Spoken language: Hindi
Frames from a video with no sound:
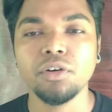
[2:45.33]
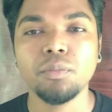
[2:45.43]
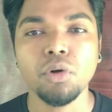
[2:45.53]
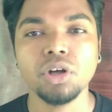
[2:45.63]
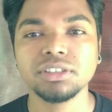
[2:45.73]
है वो
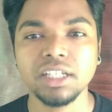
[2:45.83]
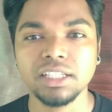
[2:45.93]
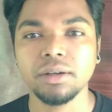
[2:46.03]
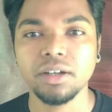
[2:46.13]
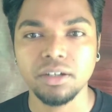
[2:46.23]
बहुत
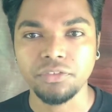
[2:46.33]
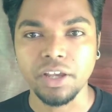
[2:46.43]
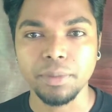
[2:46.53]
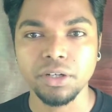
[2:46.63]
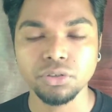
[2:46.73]
ज़्यादा
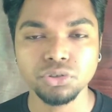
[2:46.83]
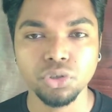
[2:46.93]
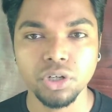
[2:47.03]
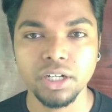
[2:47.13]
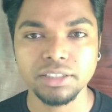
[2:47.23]
फाइबर रूट
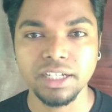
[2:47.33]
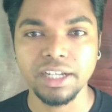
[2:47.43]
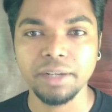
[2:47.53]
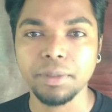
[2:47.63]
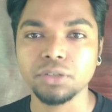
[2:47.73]
ग्रो करता
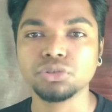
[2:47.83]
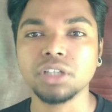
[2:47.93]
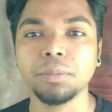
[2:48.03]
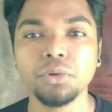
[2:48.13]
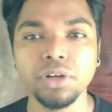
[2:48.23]
है पर
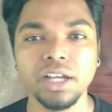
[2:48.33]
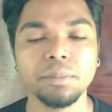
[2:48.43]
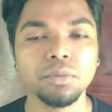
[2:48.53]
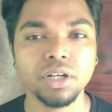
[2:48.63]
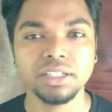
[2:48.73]
उसका प्रोनिंग
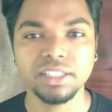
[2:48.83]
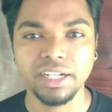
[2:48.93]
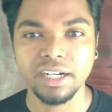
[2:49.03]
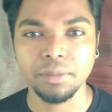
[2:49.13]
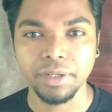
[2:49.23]
आपको करते
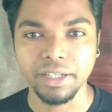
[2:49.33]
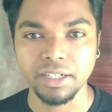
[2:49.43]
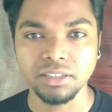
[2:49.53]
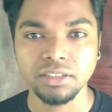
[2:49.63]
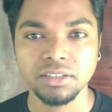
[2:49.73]
रहना
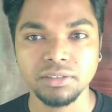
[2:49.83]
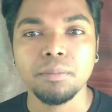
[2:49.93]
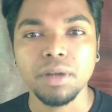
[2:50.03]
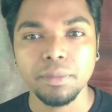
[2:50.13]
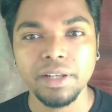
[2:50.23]
पड़ेगा
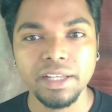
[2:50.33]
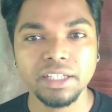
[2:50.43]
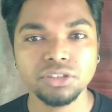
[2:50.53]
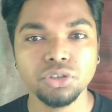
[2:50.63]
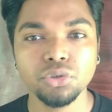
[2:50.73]
मलबेरी
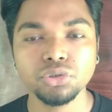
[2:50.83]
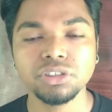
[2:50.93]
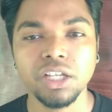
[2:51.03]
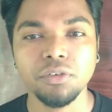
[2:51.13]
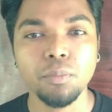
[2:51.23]
के जो
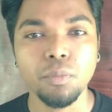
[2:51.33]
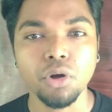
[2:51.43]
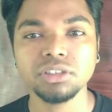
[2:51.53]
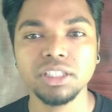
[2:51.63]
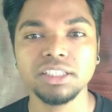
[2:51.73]
रूट्स हैं वो
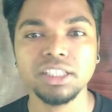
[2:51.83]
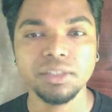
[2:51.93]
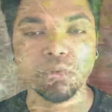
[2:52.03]
बहुत जल्दी जल्दी